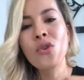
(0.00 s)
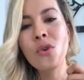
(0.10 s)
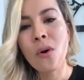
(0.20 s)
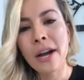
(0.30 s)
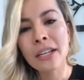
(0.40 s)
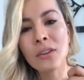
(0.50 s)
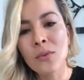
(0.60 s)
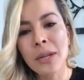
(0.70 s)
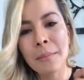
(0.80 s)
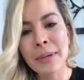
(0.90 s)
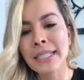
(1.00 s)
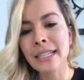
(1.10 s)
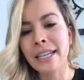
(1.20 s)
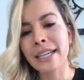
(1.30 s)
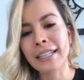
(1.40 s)
No hay ninguna
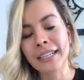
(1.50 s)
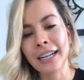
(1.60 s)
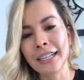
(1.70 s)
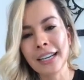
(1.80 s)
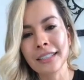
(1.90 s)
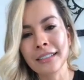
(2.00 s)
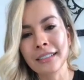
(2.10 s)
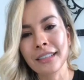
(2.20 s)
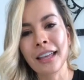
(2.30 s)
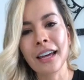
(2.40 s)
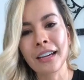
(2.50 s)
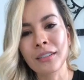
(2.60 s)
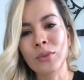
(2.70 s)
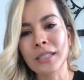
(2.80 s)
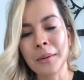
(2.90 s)
empresa que dé las regalías que da
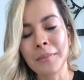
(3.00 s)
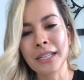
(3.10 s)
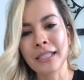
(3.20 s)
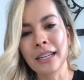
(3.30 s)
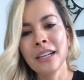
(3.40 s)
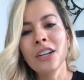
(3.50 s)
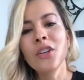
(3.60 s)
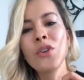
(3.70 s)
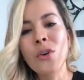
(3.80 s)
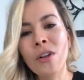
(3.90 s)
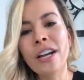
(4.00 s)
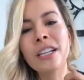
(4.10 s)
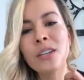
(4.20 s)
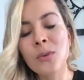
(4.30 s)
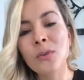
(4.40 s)
nuestra empresa. No,
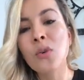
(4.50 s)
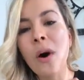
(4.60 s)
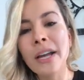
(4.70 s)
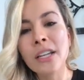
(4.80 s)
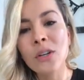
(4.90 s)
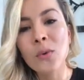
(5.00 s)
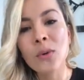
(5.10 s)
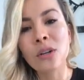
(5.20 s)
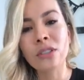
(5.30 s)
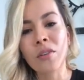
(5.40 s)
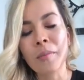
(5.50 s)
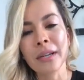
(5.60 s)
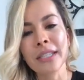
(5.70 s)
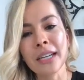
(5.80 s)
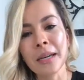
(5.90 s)
no hay ninguna otra
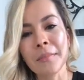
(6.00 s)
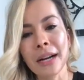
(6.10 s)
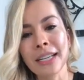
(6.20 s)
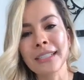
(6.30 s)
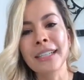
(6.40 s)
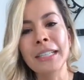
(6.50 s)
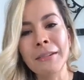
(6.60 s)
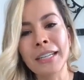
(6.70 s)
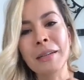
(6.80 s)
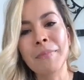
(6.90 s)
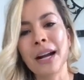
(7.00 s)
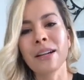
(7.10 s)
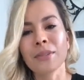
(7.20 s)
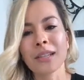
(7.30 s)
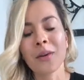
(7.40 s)
compañía que pague hasta el nivel que
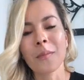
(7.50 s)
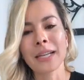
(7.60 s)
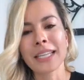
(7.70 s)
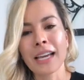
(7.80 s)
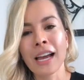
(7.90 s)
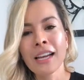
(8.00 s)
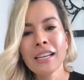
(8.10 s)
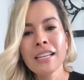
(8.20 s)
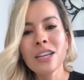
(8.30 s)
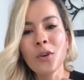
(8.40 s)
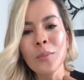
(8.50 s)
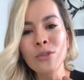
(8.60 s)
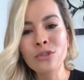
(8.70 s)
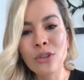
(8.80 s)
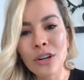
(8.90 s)
paga nuestra compañía. Y
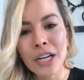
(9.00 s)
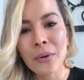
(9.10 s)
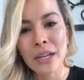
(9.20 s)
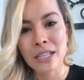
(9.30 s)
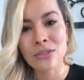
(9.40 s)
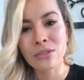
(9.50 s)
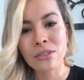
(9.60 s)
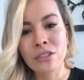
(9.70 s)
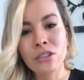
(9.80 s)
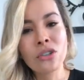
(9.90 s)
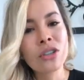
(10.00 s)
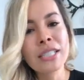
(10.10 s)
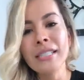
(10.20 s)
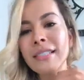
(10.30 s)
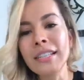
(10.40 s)
como yo creo en eso, no
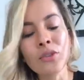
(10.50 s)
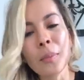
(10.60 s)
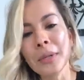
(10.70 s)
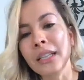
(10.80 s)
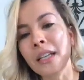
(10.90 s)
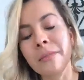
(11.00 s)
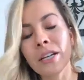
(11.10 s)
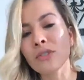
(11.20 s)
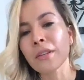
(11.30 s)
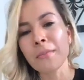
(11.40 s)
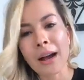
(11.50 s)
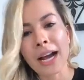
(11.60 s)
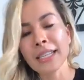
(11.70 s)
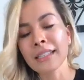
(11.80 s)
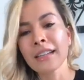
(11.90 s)
necesito aprenderme los
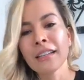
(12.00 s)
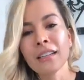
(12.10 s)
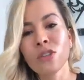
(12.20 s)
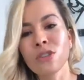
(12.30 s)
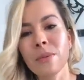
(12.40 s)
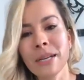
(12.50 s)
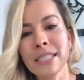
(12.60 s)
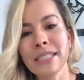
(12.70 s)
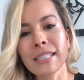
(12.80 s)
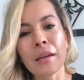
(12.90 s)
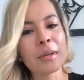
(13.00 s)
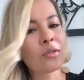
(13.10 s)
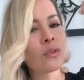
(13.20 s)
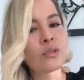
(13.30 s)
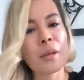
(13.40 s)
demás, los demás
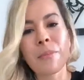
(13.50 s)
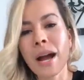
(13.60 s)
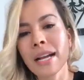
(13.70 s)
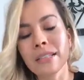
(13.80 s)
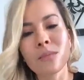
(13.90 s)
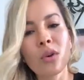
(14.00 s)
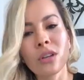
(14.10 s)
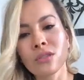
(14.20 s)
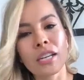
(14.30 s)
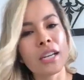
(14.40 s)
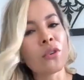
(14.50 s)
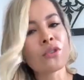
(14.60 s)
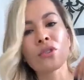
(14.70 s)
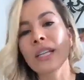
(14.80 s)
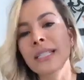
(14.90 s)
sistemas o los demás modelos de
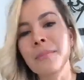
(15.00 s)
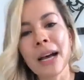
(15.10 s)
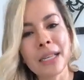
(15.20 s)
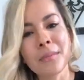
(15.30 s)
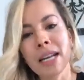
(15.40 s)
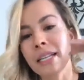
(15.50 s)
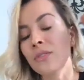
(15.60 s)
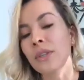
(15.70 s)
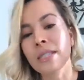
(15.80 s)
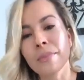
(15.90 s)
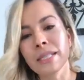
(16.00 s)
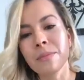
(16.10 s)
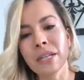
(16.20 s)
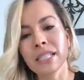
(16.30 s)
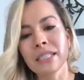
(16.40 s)
negocio, las demás marcas o las demás
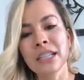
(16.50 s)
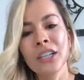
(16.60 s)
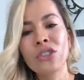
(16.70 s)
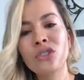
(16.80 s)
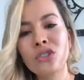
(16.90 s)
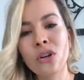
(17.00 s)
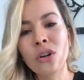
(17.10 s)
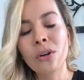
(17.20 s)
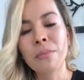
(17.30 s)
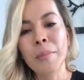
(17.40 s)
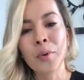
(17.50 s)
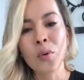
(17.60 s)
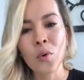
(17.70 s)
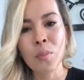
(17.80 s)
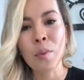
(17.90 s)
empresas. Yo me
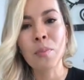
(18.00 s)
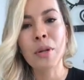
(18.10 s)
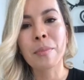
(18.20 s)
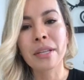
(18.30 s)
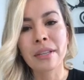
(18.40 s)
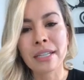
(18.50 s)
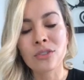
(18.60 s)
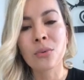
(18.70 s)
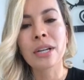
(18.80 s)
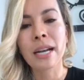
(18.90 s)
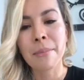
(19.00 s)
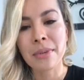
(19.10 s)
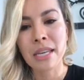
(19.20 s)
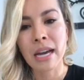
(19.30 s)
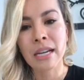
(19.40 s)
preocupo por aprender sobre la
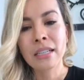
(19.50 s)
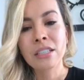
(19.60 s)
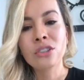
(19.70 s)
mía.